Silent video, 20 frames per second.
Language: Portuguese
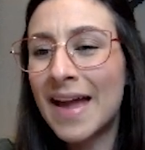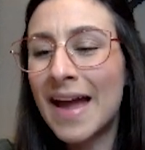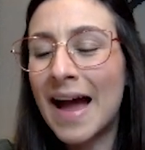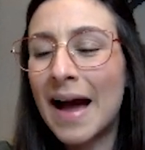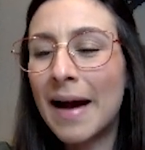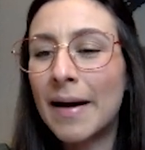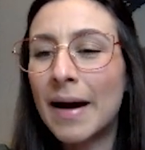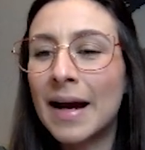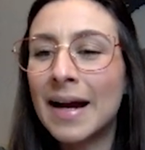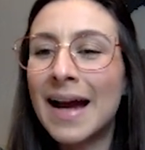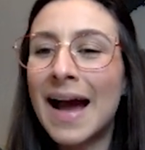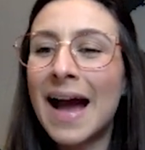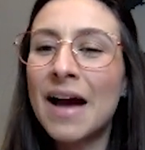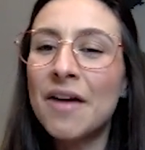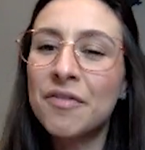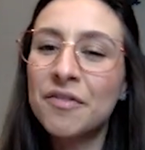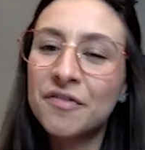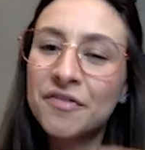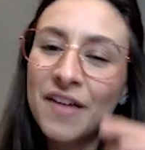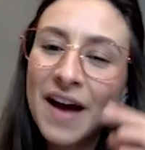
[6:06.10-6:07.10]
né, a
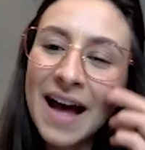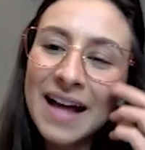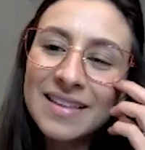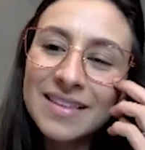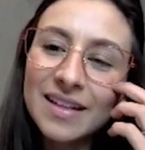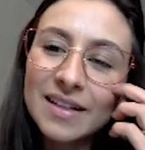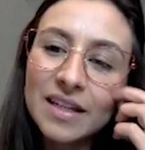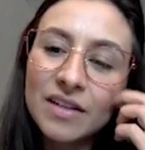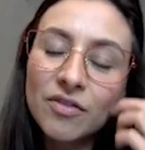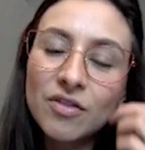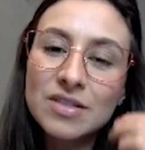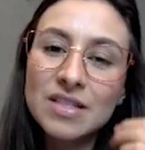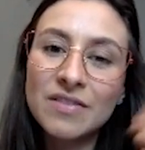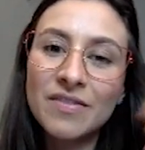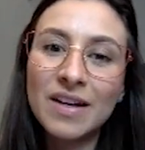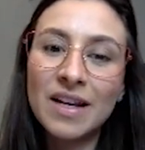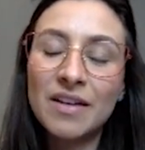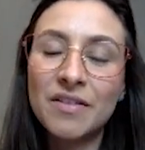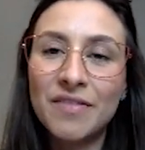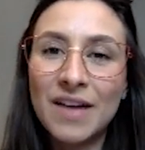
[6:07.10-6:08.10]
garfada que
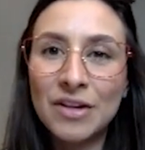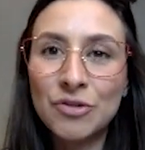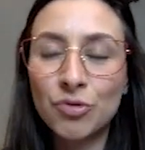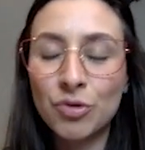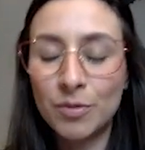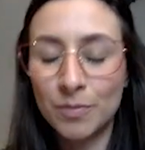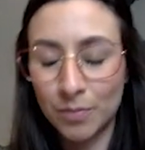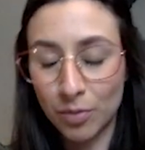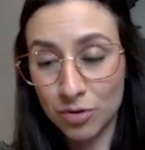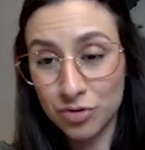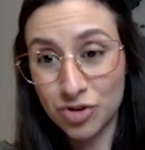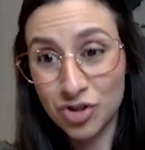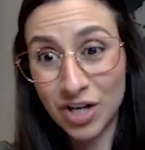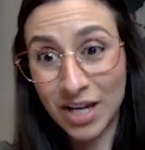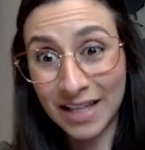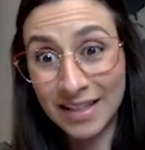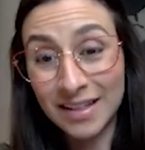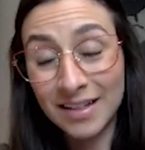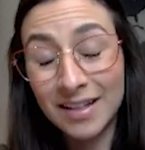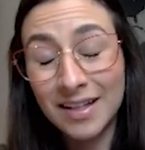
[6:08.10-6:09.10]
você vai levar do imposto
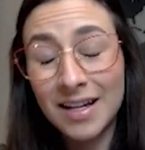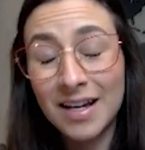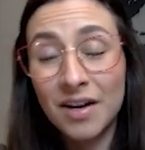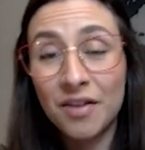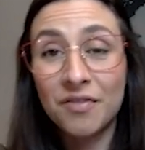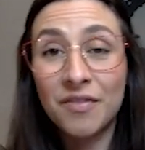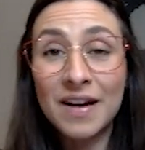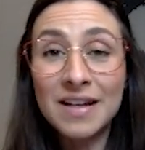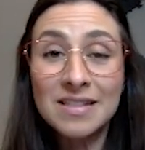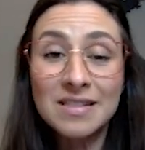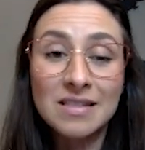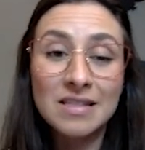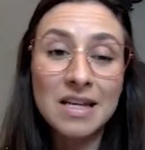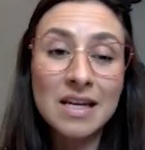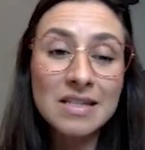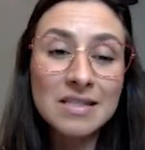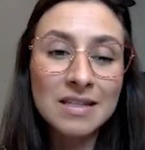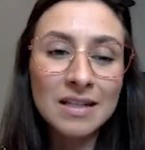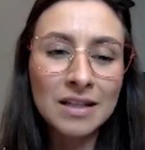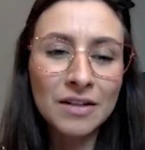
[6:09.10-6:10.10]
de renda vai
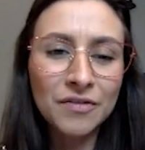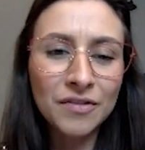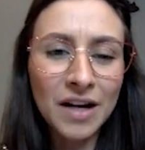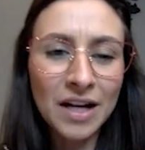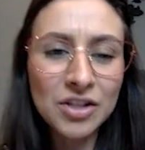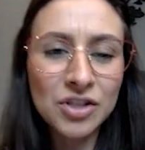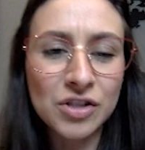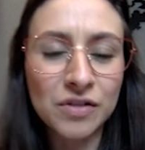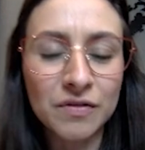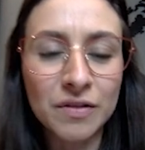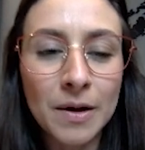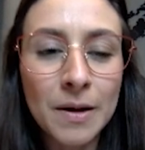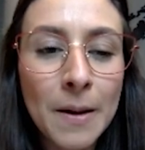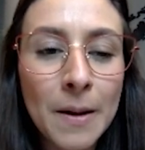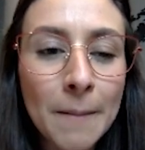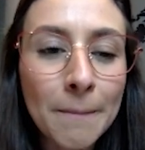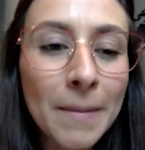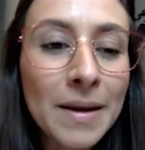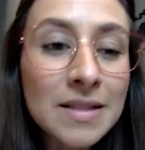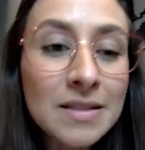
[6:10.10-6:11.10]
ser significativa.
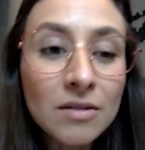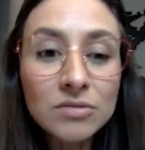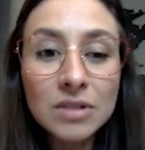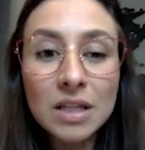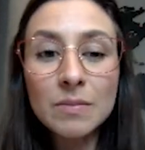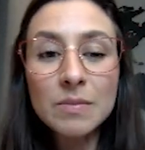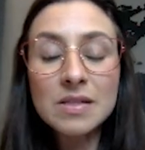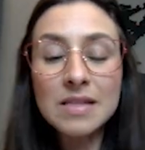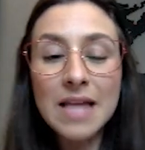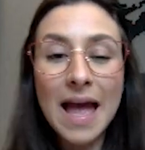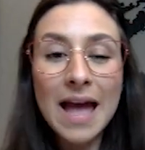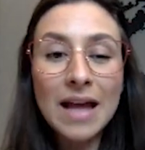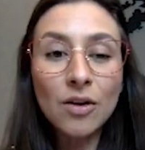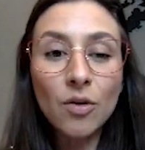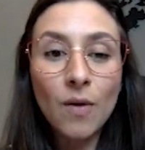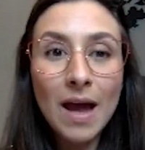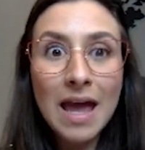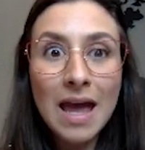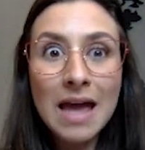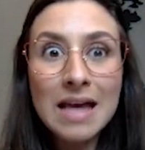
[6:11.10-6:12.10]
Mas não tem
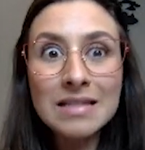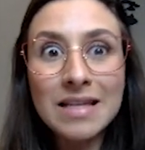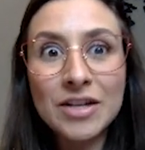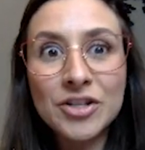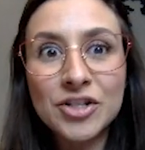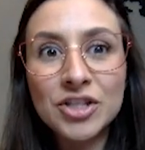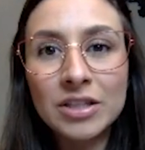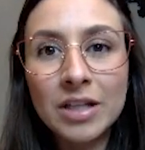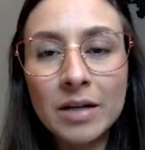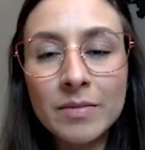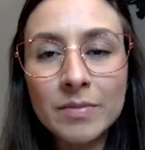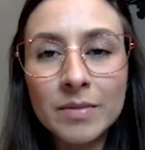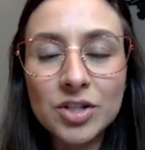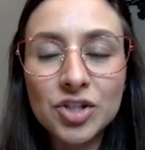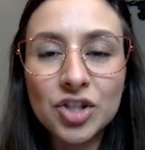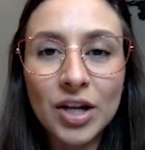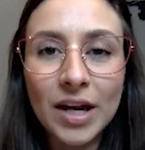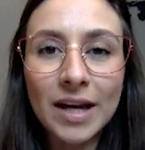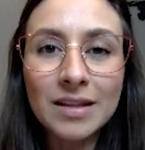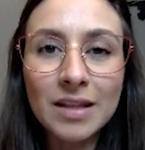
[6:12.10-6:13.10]
mistério, essa é a
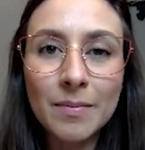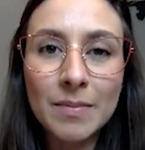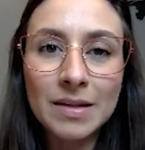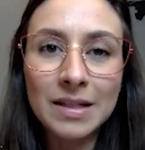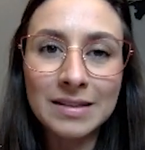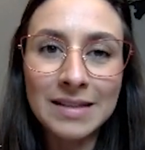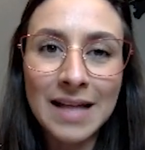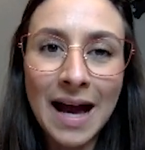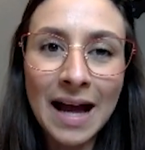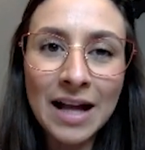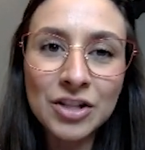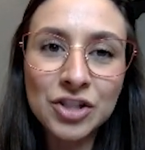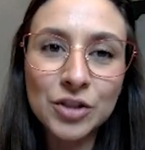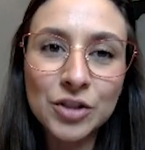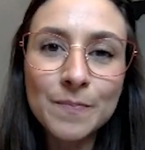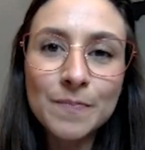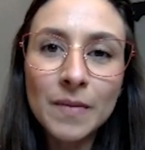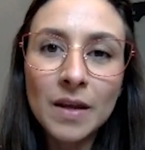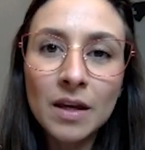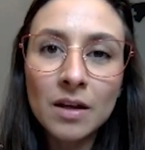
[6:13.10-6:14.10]
dinâmica de
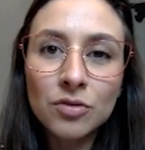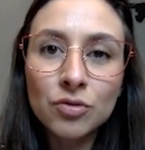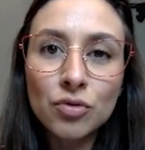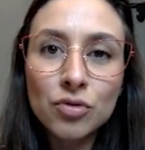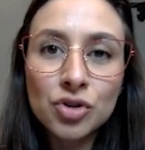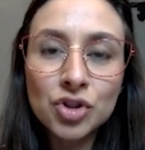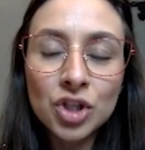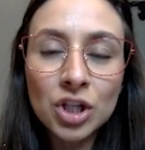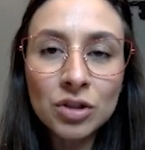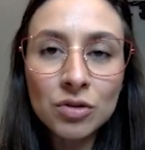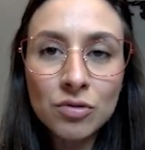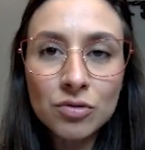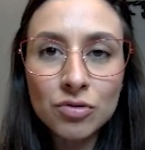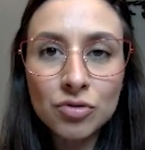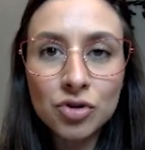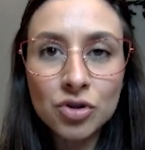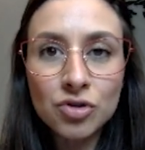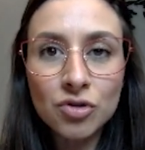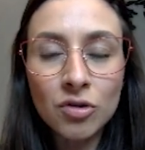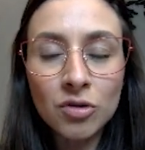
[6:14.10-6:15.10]
rentabilidade dos
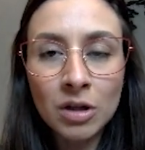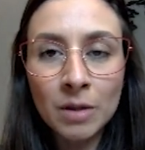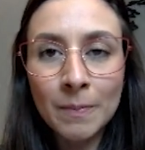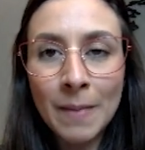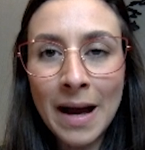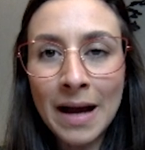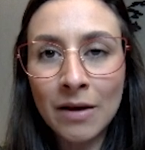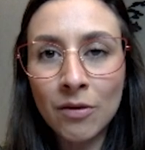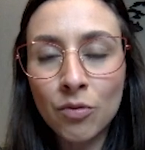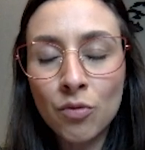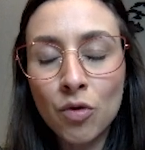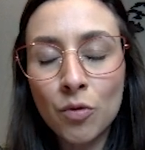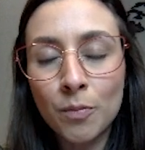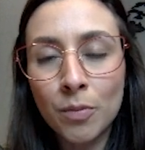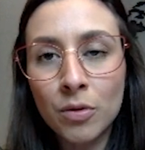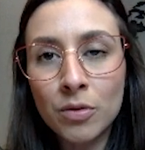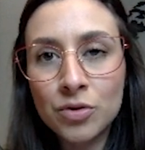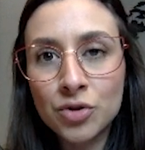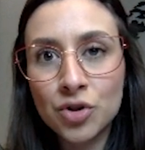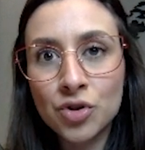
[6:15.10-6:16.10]
títulos do Tesouro que pagam
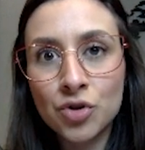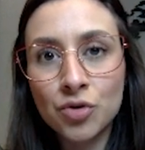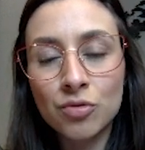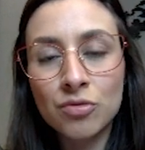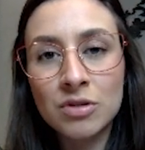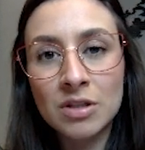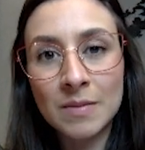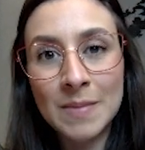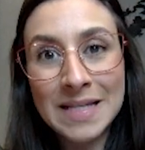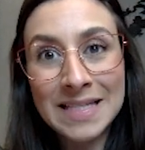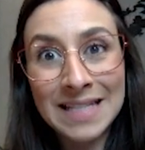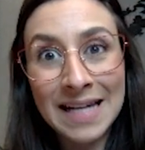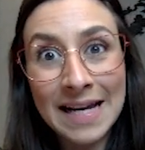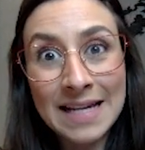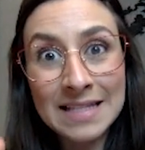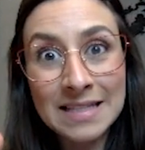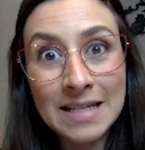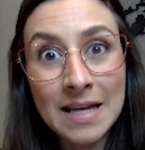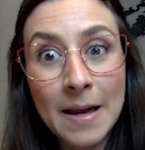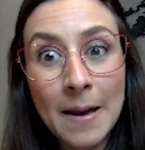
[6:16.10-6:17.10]
cupons de juros
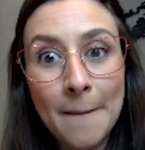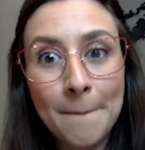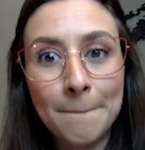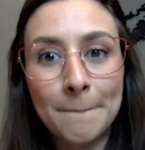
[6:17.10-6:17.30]
semestrais